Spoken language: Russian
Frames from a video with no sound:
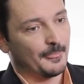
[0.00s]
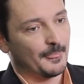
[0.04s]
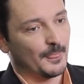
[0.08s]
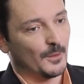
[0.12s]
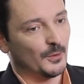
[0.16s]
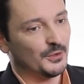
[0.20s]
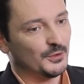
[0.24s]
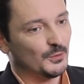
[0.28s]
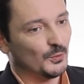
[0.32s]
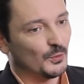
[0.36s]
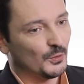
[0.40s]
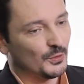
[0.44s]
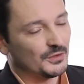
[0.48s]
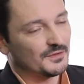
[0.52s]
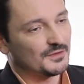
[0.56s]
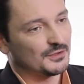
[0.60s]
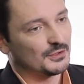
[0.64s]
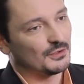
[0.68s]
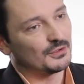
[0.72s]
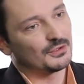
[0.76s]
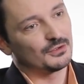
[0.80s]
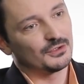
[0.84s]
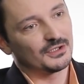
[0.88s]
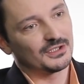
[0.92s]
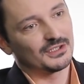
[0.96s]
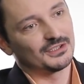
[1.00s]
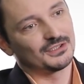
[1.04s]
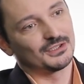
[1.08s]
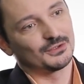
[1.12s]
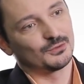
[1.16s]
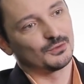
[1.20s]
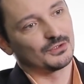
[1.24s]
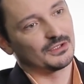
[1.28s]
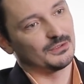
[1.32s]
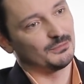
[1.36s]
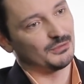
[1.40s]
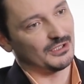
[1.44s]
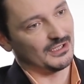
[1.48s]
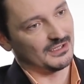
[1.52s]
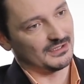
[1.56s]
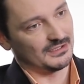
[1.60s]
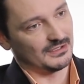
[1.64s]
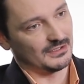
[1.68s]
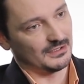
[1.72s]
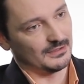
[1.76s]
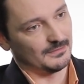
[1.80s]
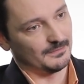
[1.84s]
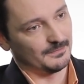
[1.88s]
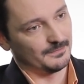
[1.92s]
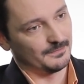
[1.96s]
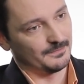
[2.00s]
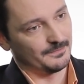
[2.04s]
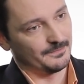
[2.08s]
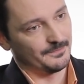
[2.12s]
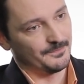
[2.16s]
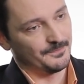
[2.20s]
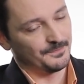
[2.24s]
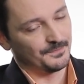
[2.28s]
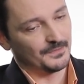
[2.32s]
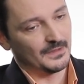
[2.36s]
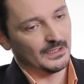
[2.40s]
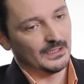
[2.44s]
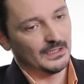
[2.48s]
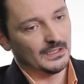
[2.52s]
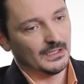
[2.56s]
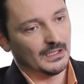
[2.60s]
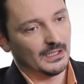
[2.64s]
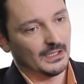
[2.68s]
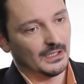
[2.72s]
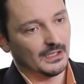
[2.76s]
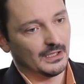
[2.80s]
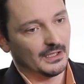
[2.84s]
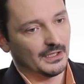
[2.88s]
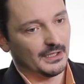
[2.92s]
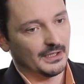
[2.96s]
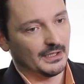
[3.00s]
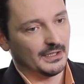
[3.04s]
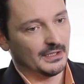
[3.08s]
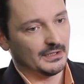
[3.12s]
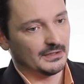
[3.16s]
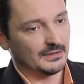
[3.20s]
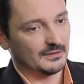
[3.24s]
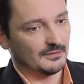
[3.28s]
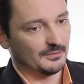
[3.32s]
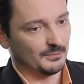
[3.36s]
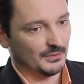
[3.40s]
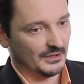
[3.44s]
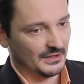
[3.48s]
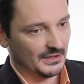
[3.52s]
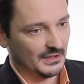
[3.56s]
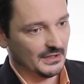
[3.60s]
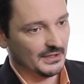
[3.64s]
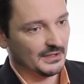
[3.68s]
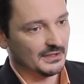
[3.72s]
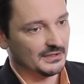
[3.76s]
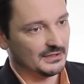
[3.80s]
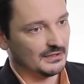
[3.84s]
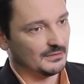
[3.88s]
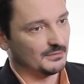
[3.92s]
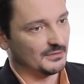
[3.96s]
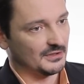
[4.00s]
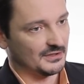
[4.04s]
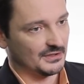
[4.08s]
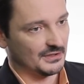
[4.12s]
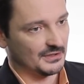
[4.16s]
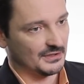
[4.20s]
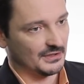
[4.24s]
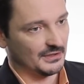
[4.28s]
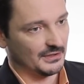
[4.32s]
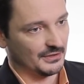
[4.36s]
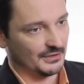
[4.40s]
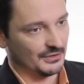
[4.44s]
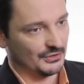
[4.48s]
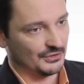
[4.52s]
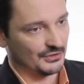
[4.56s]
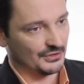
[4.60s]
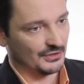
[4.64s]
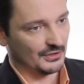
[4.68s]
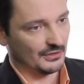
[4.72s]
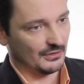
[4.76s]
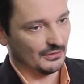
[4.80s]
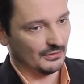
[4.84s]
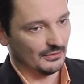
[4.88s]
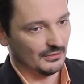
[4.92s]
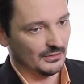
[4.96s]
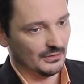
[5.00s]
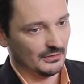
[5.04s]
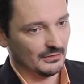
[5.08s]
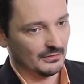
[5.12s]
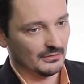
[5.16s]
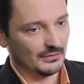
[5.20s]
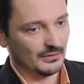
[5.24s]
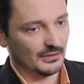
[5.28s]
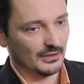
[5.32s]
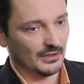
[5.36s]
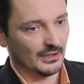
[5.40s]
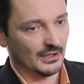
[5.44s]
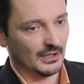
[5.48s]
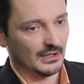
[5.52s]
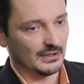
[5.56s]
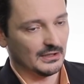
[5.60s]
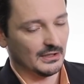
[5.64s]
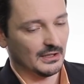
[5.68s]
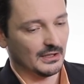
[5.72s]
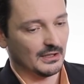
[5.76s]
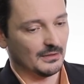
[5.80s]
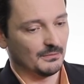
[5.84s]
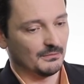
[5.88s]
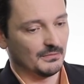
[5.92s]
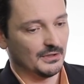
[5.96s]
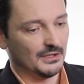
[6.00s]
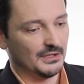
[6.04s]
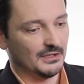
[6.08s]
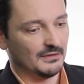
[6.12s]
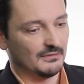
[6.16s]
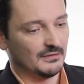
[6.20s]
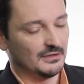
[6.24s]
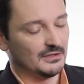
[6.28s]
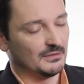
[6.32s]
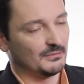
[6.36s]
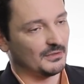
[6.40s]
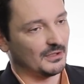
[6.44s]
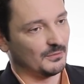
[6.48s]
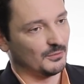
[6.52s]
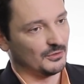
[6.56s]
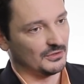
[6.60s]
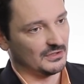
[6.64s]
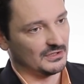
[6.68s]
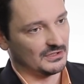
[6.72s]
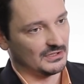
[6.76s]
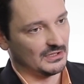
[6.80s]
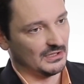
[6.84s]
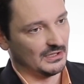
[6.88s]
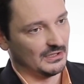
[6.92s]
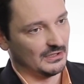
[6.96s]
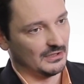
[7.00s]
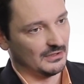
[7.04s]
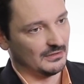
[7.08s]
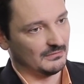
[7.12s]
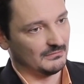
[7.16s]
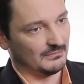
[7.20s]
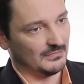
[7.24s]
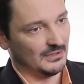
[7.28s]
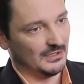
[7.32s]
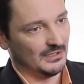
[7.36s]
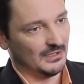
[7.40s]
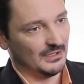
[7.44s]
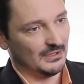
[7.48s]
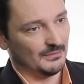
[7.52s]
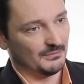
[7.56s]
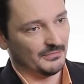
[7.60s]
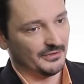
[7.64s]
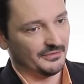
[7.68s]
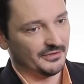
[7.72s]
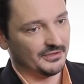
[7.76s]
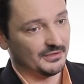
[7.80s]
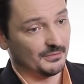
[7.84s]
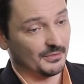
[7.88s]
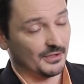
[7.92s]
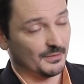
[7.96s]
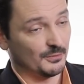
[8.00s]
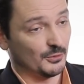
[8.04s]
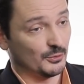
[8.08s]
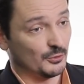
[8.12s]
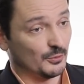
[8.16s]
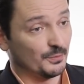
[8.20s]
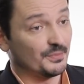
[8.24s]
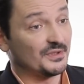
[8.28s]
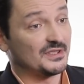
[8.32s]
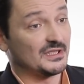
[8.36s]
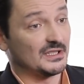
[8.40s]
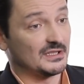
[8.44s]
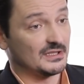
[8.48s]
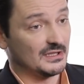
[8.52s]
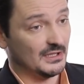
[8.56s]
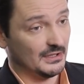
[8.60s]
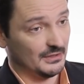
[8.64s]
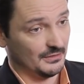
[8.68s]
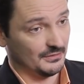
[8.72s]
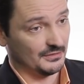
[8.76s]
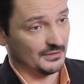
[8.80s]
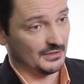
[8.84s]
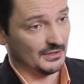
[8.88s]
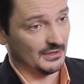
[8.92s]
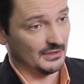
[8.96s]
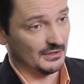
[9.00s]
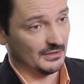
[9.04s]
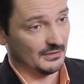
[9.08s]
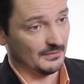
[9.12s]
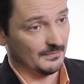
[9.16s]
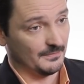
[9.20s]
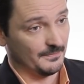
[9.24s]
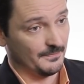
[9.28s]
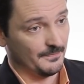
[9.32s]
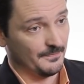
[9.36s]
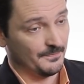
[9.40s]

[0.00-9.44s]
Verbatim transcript: Но это уход в сторону архитектурной практики. А, это вполне легитимный социологический ход, а, однако мы не видим работы здания. Мы видим работу по созданию здания.